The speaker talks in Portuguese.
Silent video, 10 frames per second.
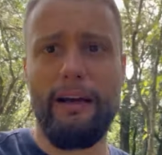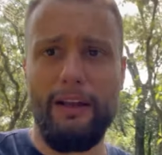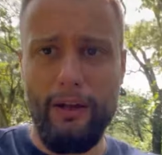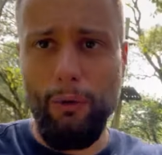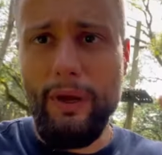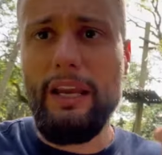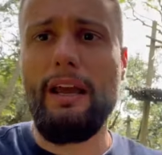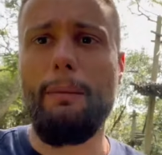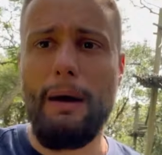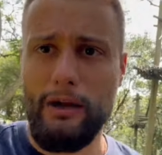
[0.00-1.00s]
Eu
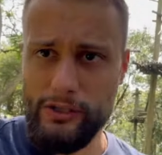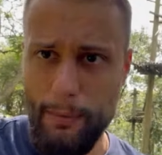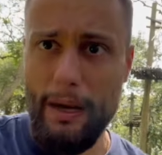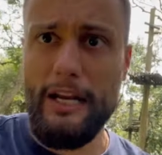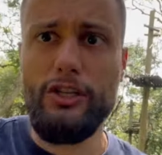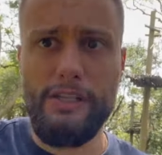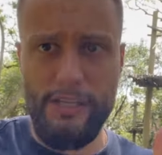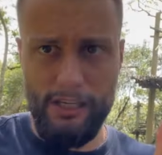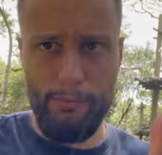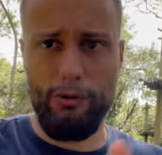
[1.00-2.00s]
iria para os repelentes
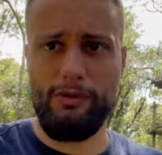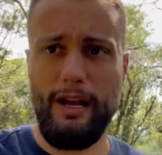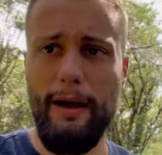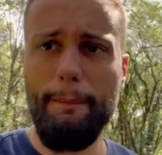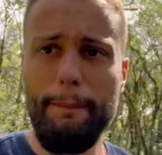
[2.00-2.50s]
sísmicos, tá?